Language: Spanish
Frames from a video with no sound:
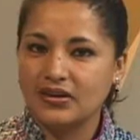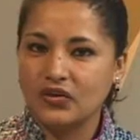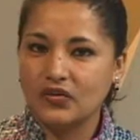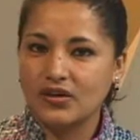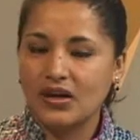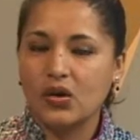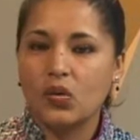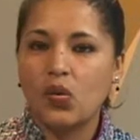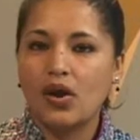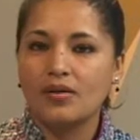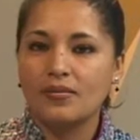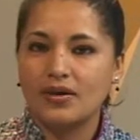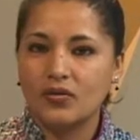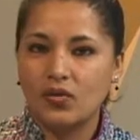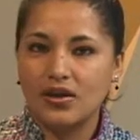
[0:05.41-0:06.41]
regional
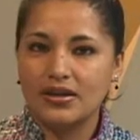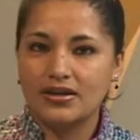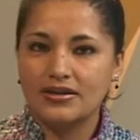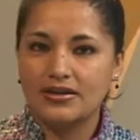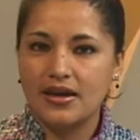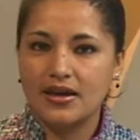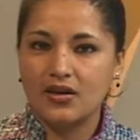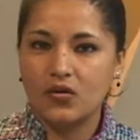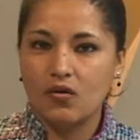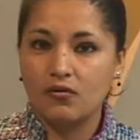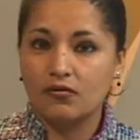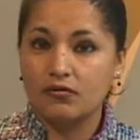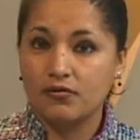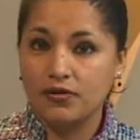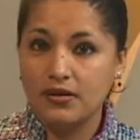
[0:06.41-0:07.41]
Juan Manuel Guillén
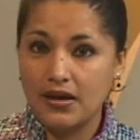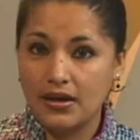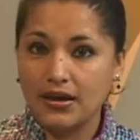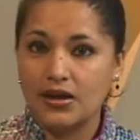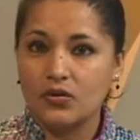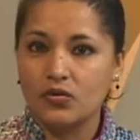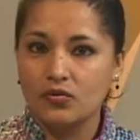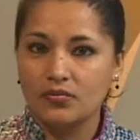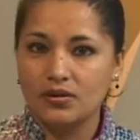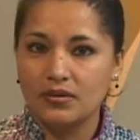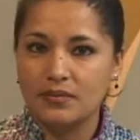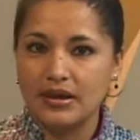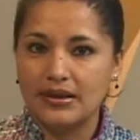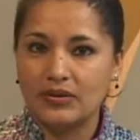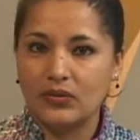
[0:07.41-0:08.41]
confía en el
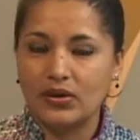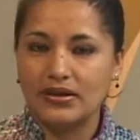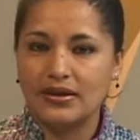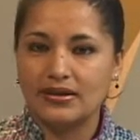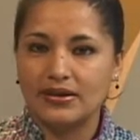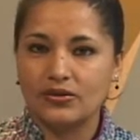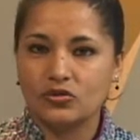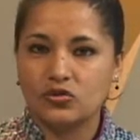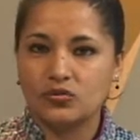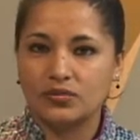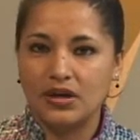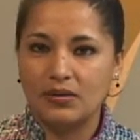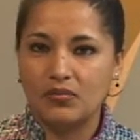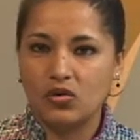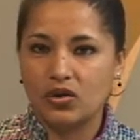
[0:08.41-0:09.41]
cumplimiento del decreto
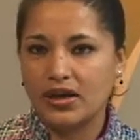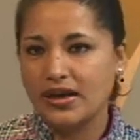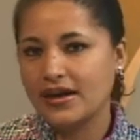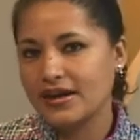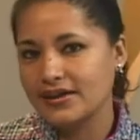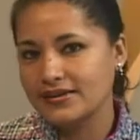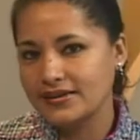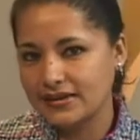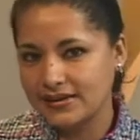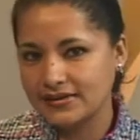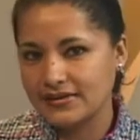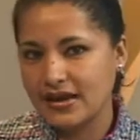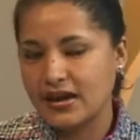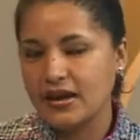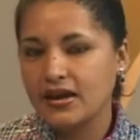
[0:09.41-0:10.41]
supremo que
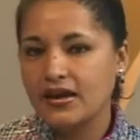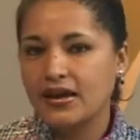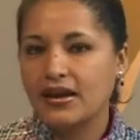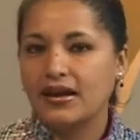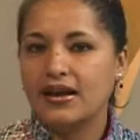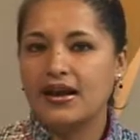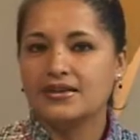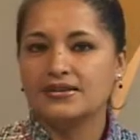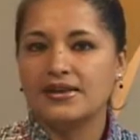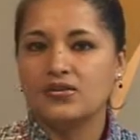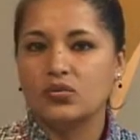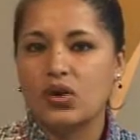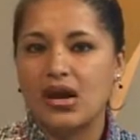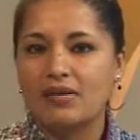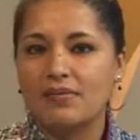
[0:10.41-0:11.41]
garantiza el gas
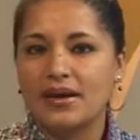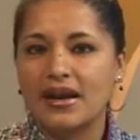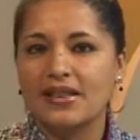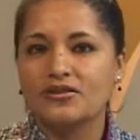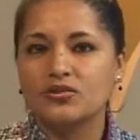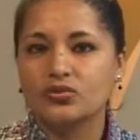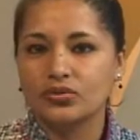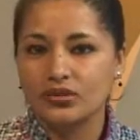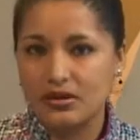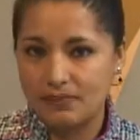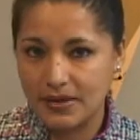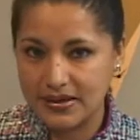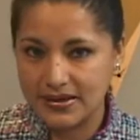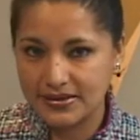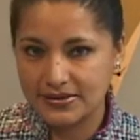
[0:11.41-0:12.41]
natural para el sur del
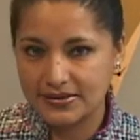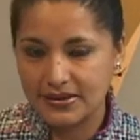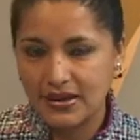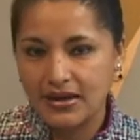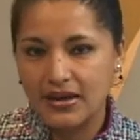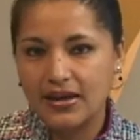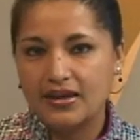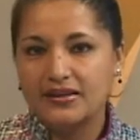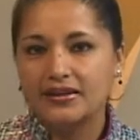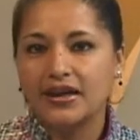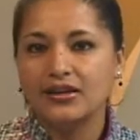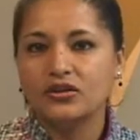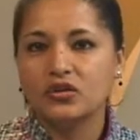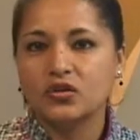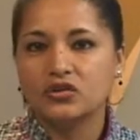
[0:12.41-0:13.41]
país. En
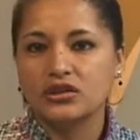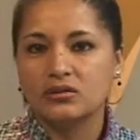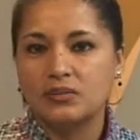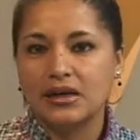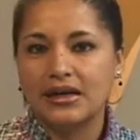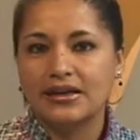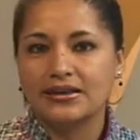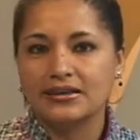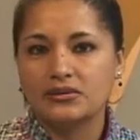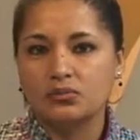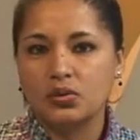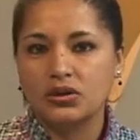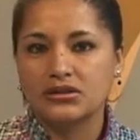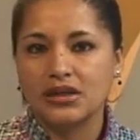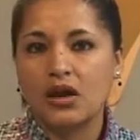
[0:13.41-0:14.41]
tanto, se espera la
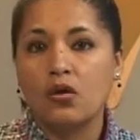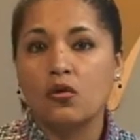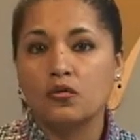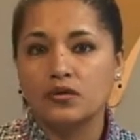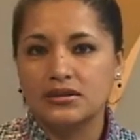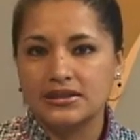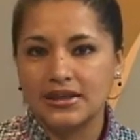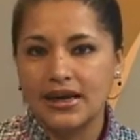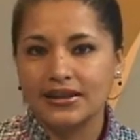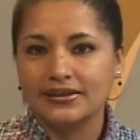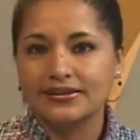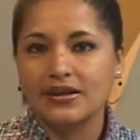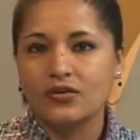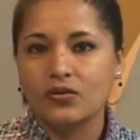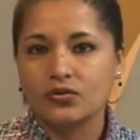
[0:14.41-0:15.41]
respuesta
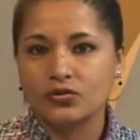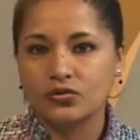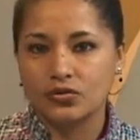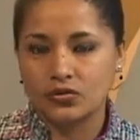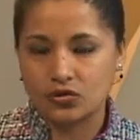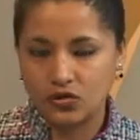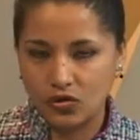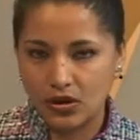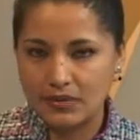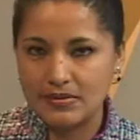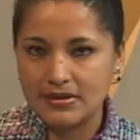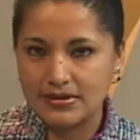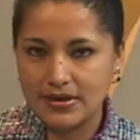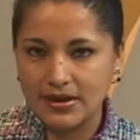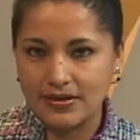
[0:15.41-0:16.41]
oficial del consorcio
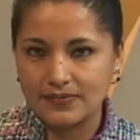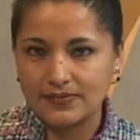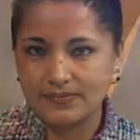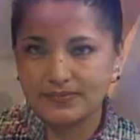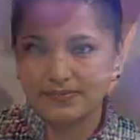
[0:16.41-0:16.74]
Camisea.